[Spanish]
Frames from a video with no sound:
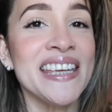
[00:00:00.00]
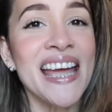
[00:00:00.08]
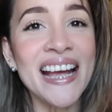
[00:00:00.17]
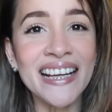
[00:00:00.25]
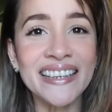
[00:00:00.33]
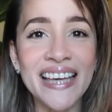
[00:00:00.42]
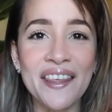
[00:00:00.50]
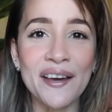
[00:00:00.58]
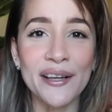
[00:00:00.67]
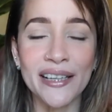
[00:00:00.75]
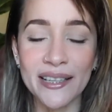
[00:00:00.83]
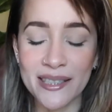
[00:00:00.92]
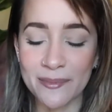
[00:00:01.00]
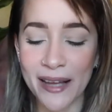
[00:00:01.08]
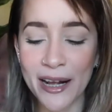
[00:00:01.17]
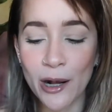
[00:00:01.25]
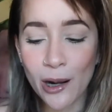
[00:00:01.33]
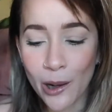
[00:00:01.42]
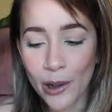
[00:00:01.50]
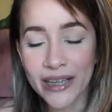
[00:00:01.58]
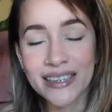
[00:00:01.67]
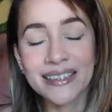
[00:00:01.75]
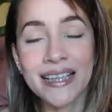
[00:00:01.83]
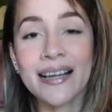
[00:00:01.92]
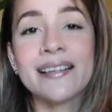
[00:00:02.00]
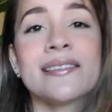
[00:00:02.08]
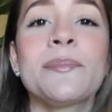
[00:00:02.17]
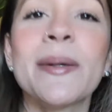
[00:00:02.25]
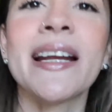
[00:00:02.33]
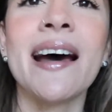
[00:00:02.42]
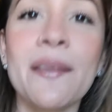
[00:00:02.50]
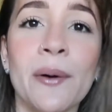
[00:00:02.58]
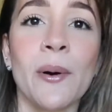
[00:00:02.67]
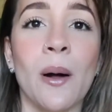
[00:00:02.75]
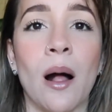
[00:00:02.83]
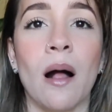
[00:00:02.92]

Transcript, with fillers: Y en el día de hoy les vengo con el tan esperado